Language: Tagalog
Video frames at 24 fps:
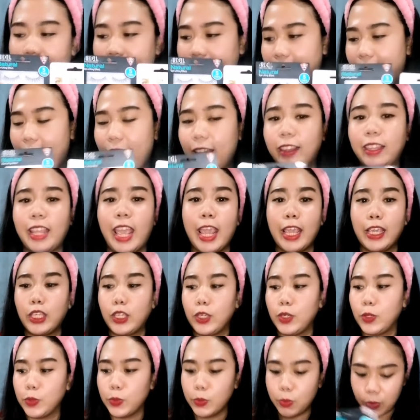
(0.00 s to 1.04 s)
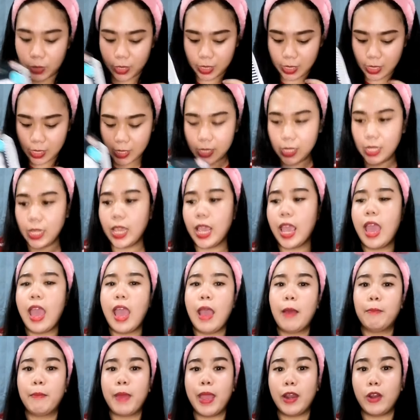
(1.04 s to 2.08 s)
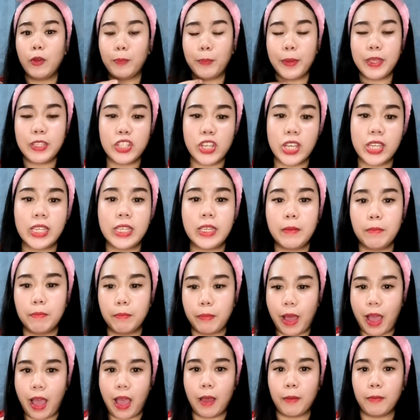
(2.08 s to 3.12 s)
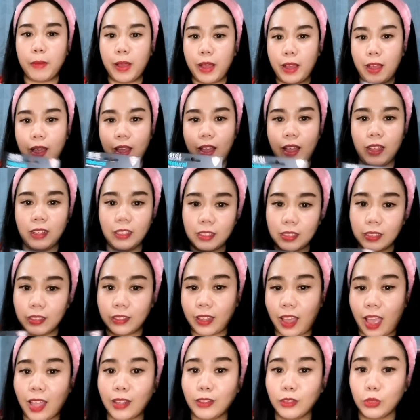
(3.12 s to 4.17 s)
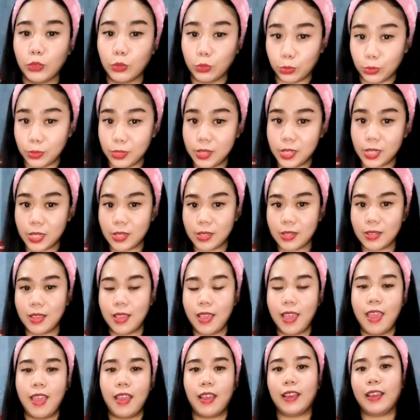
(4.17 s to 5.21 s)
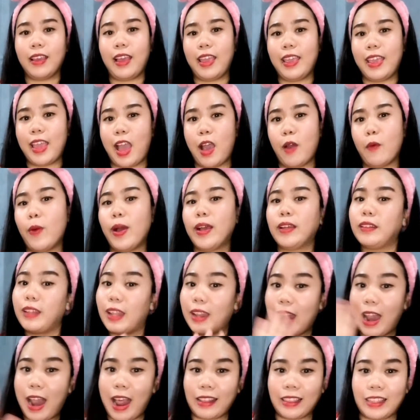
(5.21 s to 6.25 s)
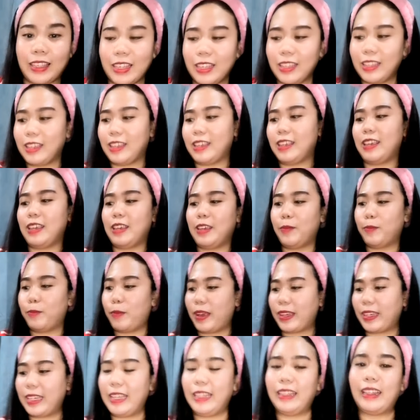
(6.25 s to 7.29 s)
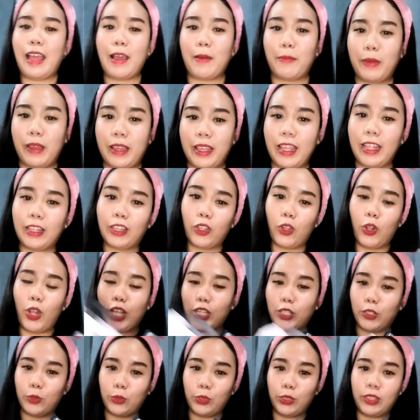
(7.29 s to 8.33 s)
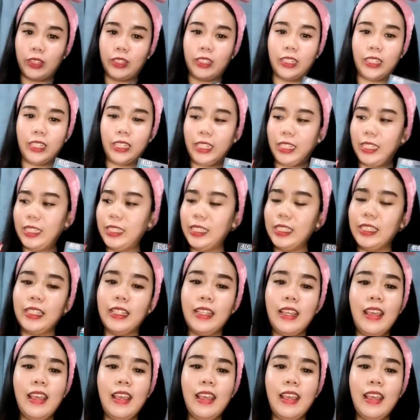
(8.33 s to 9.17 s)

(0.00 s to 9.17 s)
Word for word: Ayan. Thank you, Sisi. Meron pa dyang iba, mga canned goods. Kaya, wag na natin i-pakita. Ito lang yung cream.